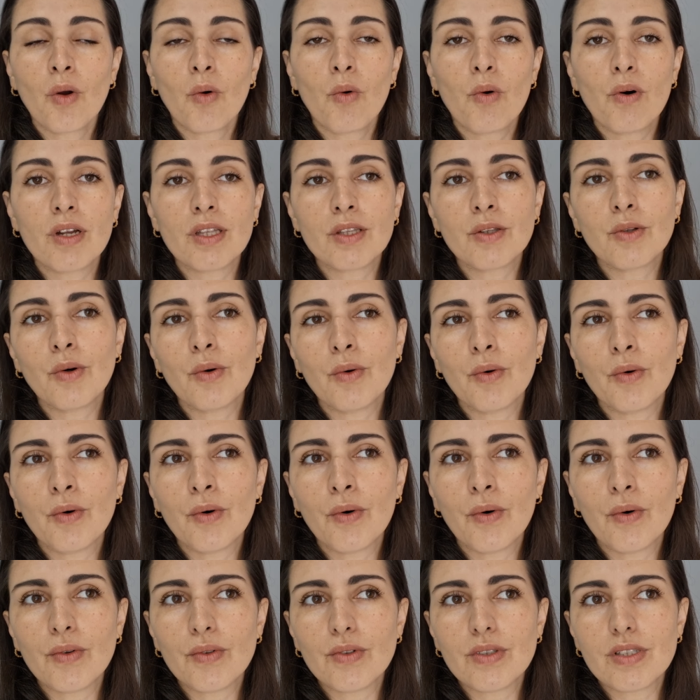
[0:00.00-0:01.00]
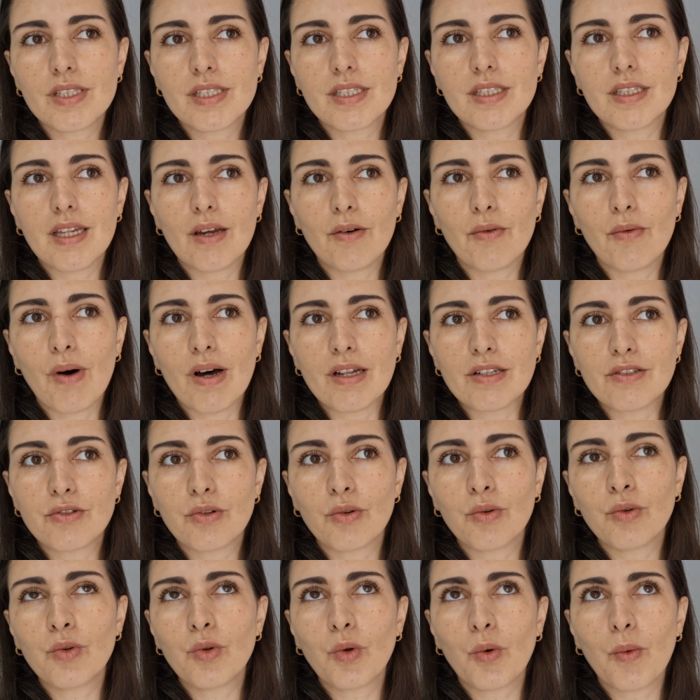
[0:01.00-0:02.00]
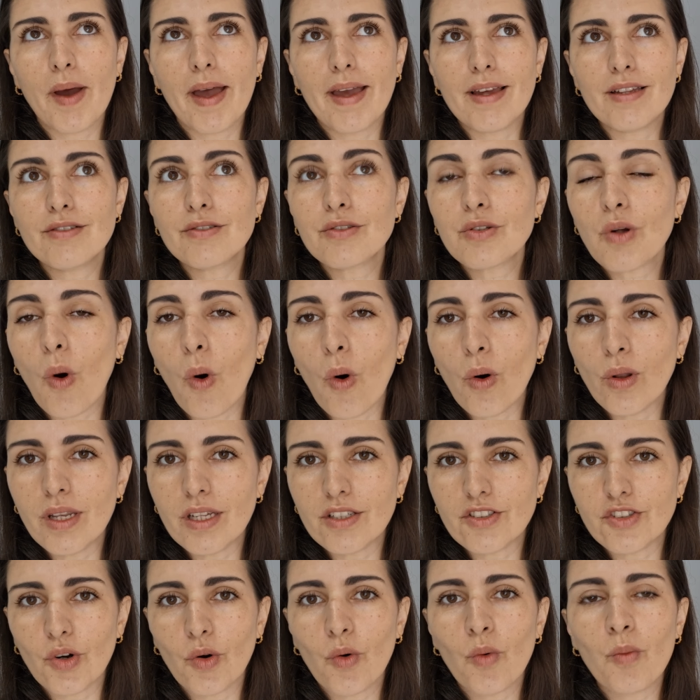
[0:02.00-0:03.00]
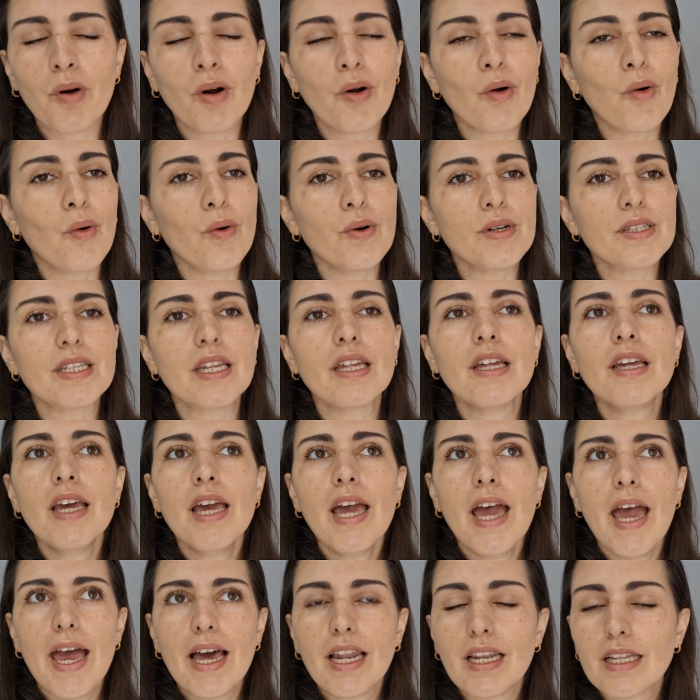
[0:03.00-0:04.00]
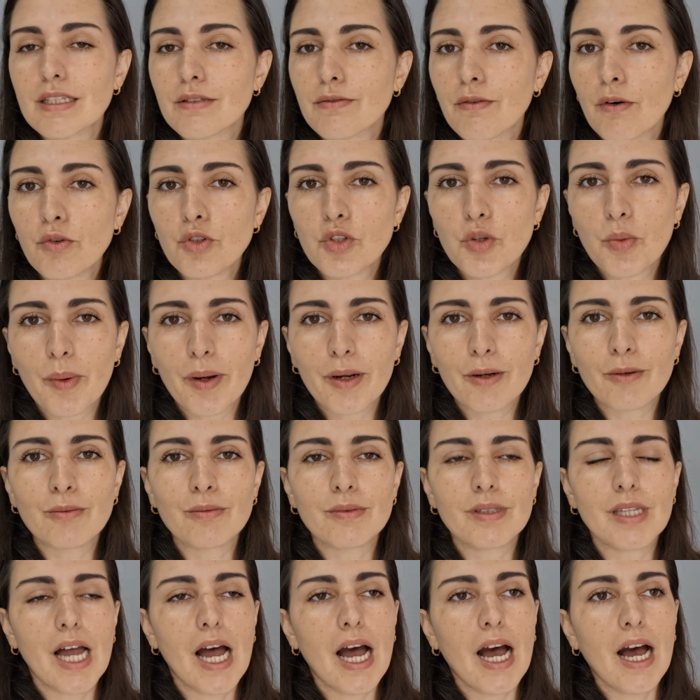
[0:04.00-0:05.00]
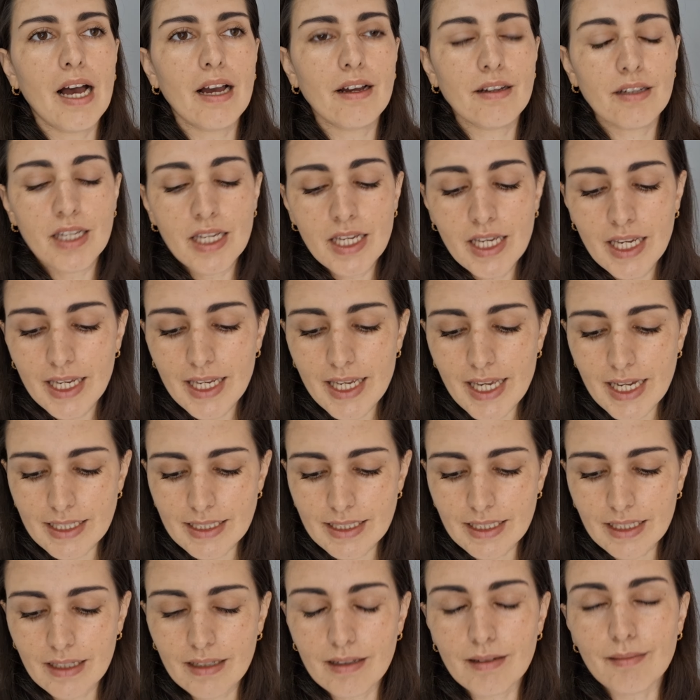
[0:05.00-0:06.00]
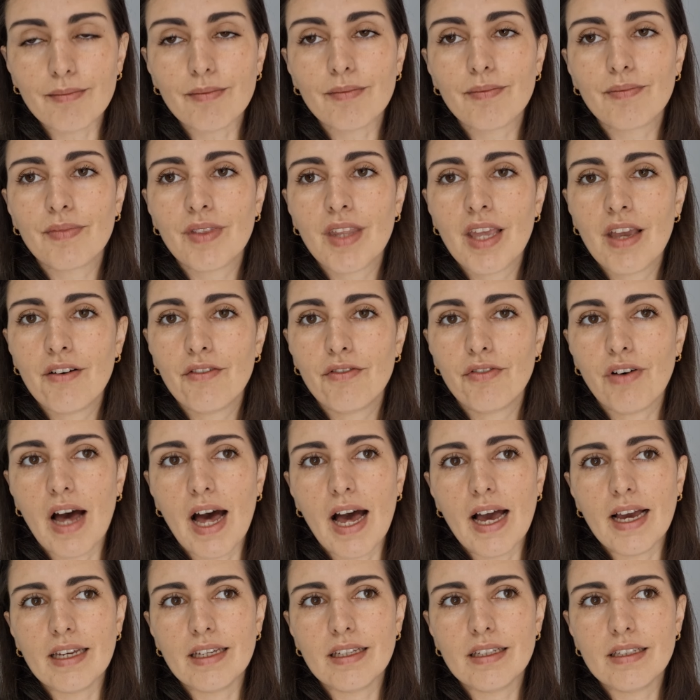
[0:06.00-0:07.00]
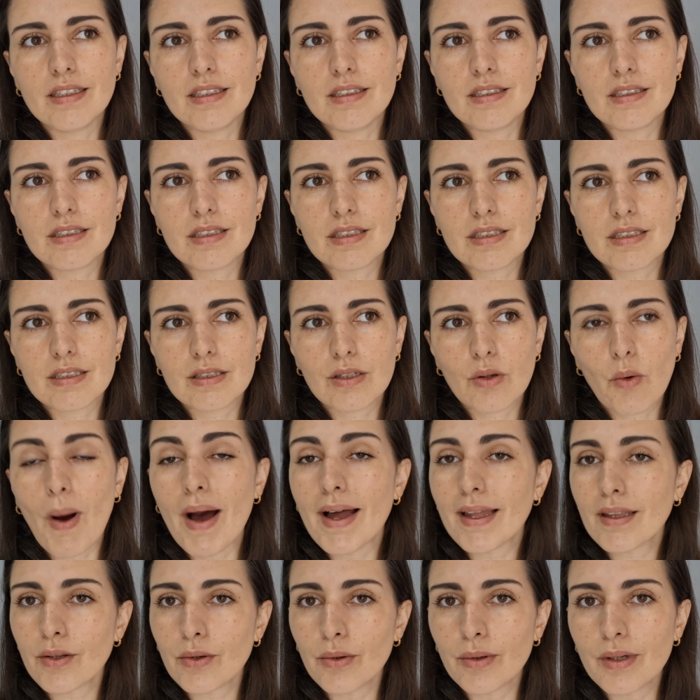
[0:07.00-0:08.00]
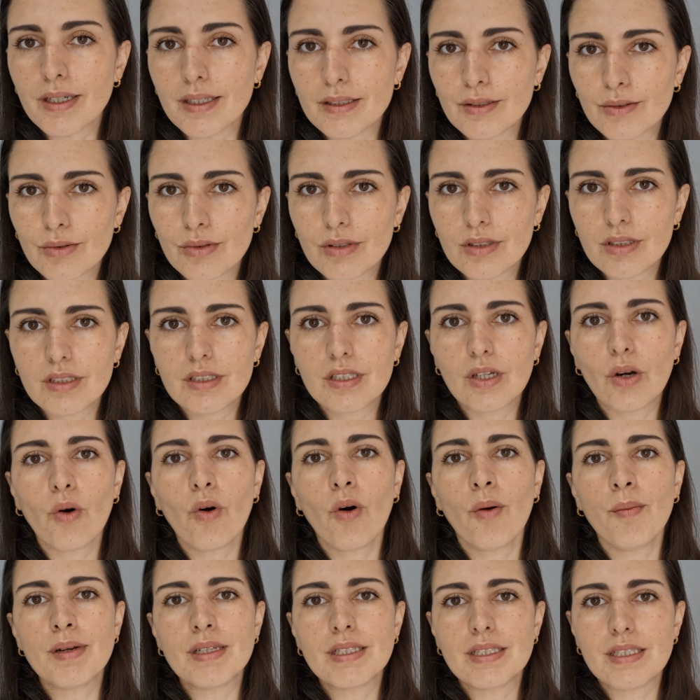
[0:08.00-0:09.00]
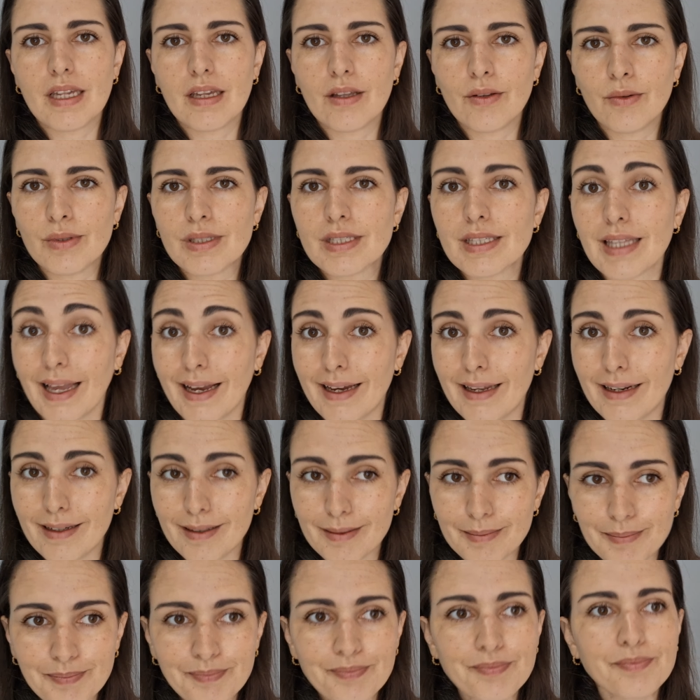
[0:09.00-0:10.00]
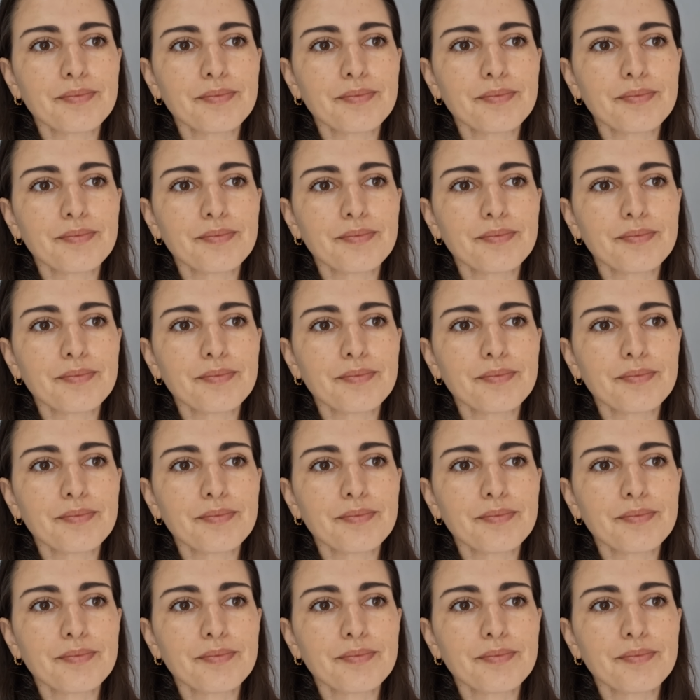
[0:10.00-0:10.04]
Quando o assunto é escolha de alguma coisa, elas vão te perguntar. E assim, faz quatro anos que eu comecei no Instagram.